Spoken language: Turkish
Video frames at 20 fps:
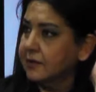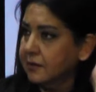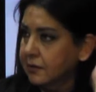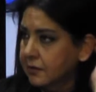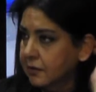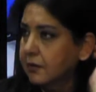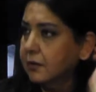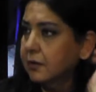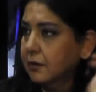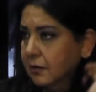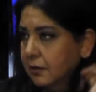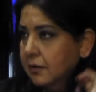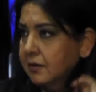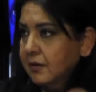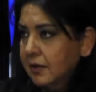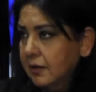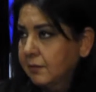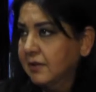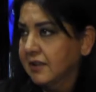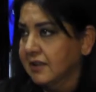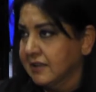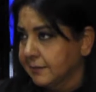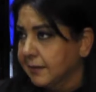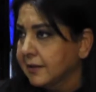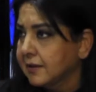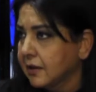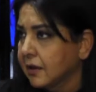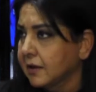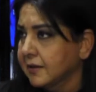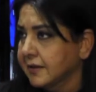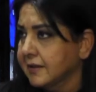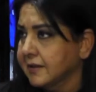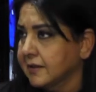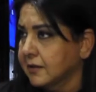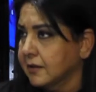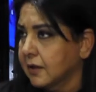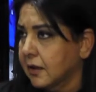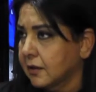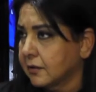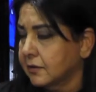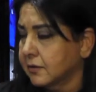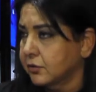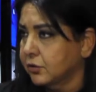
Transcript: Sunuyoruz. Değil mi? Hizmet kalitesini artırıyor.